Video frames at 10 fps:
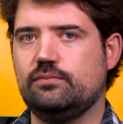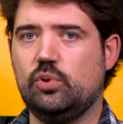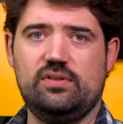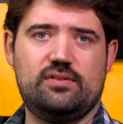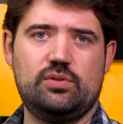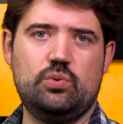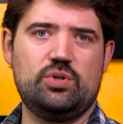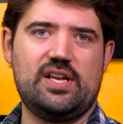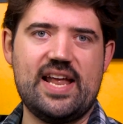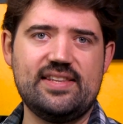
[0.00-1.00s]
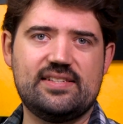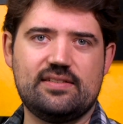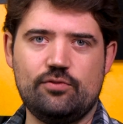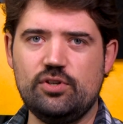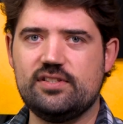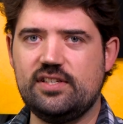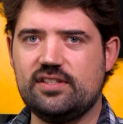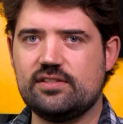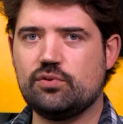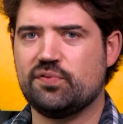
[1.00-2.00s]
Und zu guter Letzt wirkt sich
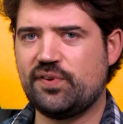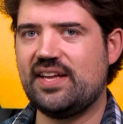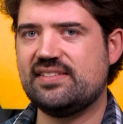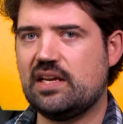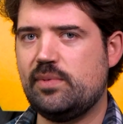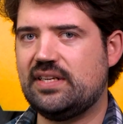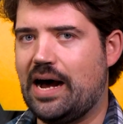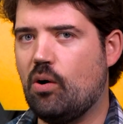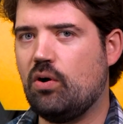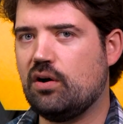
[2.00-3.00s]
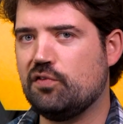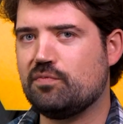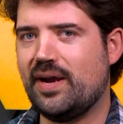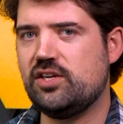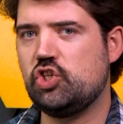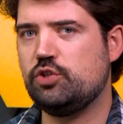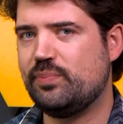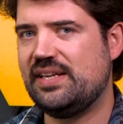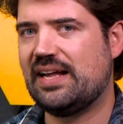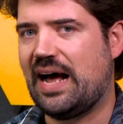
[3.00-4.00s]
das Trophäensammeln auch auf meine
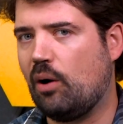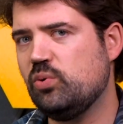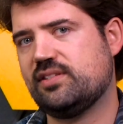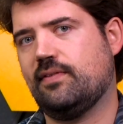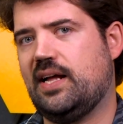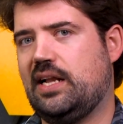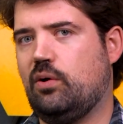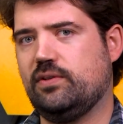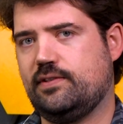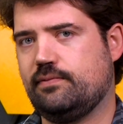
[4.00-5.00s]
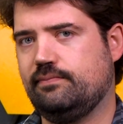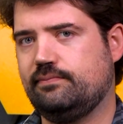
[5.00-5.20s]
Spieleauswahl aus.